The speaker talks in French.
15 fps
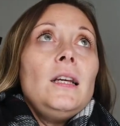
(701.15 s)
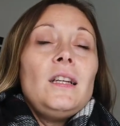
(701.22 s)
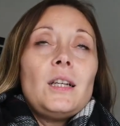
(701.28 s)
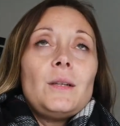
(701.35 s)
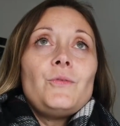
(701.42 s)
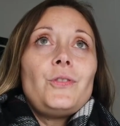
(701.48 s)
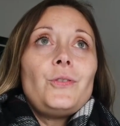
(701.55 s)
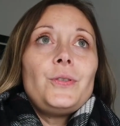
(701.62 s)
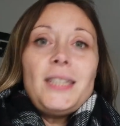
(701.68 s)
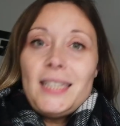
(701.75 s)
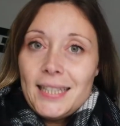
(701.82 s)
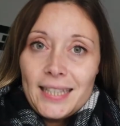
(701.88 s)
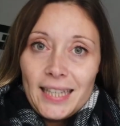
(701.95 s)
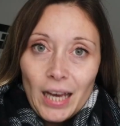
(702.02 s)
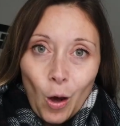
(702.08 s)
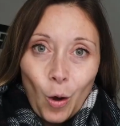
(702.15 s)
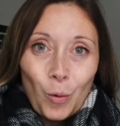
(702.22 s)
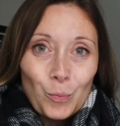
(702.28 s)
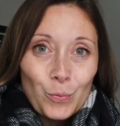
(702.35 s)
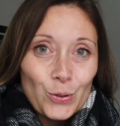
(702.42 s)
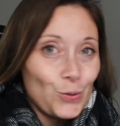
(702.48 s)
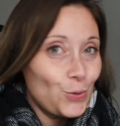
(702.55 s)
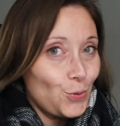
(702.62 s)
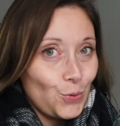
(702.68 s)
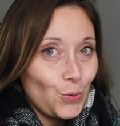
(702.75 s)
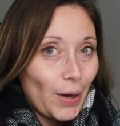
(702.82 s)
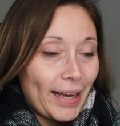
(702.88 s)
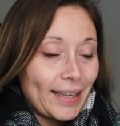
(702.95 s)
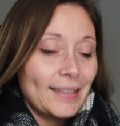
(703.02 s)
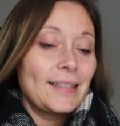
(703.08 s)
comme je le disais en post
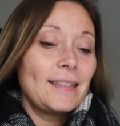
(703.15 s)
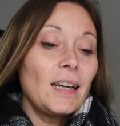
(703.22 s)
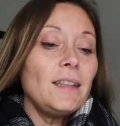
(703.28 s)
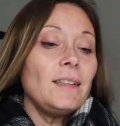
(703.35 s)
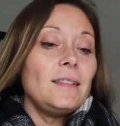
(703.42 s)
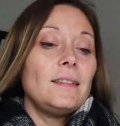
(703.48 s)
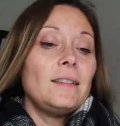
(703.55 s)
sur Insta,